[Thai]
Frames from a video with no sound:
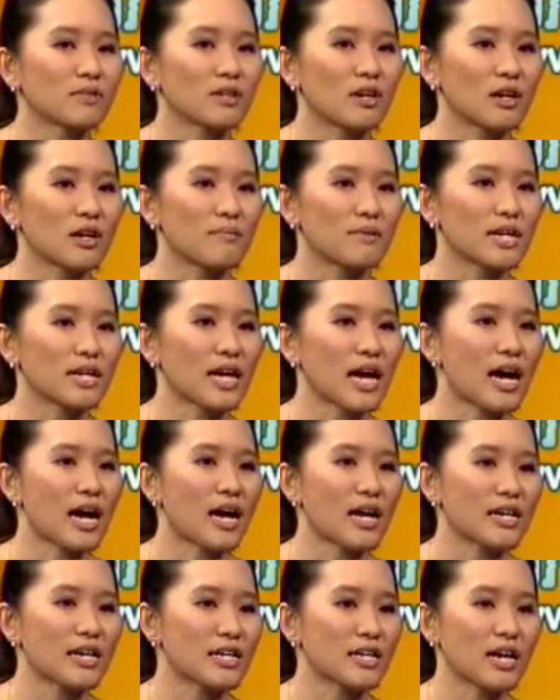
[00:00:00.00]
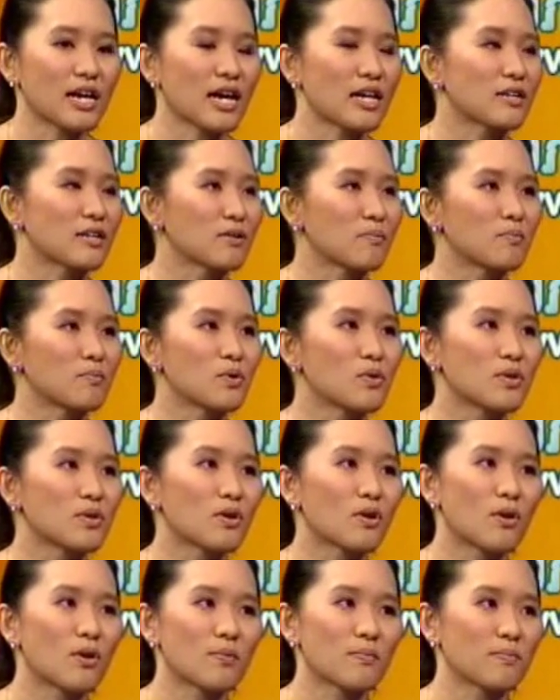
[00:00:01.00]
ออกกำลังกายกินอาหารสมบูร
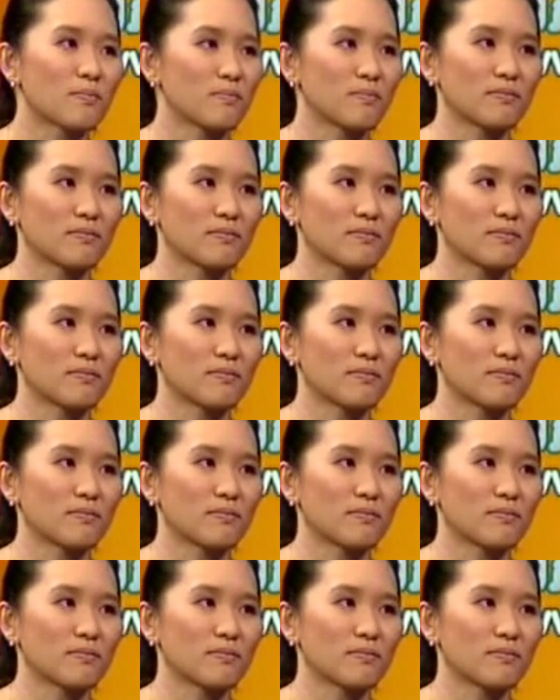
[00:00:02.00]
ณ์ ครบ